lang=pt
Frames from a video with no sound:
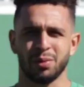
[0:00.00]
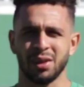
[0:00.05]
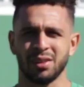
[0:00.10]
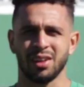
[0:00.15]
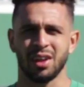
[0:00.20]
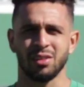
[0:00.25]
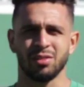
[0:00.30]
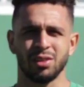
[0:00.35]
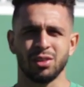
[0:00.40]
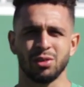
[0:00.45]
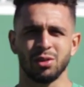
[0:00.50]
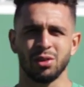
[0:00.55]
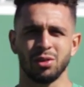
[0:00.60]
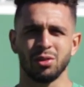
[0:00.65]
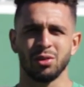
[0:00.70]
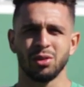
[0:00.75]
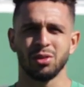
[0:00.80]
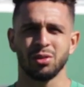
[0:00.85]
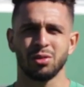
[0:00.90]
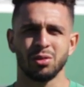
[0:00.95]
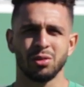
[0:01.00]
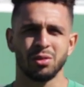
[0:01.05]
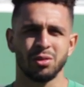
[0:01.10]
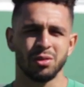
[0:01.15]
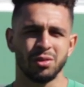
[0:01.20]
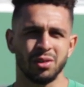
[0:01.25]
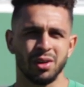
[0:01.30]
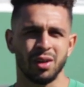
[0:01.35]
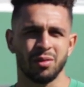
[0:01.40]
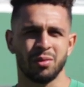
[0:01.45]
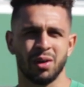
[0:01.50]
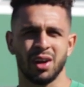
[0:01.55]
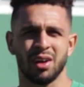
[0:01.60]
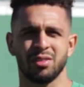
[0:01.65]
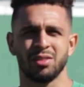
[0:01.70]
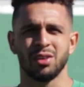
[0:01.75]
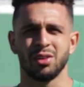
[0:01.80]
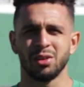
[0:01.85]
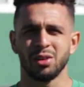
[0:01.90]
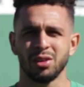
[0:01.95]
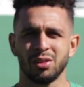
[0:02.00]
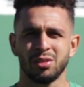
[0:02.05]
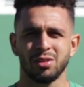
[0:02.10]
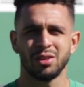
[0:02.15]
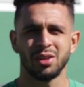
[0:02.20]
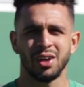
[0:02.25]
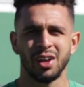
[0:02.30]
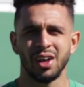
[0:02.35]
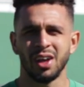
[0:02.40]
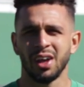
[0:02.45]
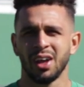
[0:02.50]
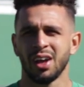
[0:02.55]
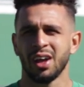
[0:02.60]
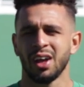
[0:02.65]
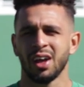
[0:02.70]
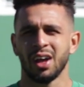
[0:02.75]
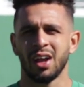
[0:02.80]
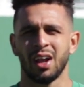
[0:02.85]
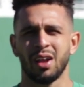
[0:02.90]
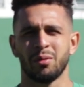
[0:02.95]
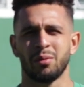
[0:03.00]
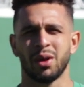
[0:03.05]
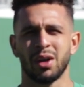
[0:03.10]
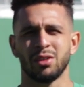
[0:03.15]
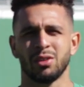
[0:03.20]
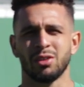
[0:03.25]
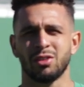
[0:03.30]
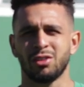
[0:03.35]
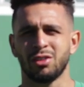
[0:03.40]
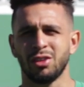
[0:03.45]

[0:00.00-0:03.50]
passado vitorioso é maravilhoso. Lembrar dos